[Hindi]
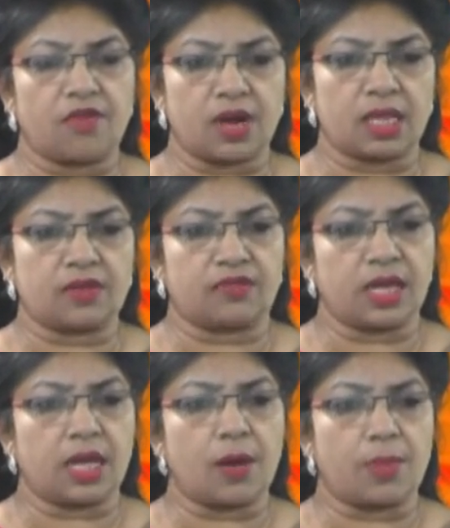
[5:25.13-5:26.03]
अफरा
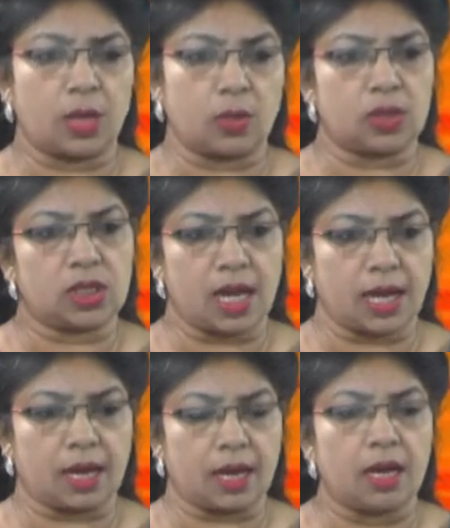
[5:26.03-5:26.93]
तफरी का माहौल छा
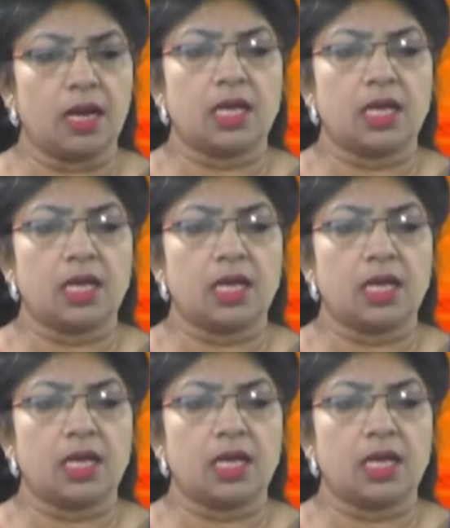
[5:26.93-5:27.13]
गया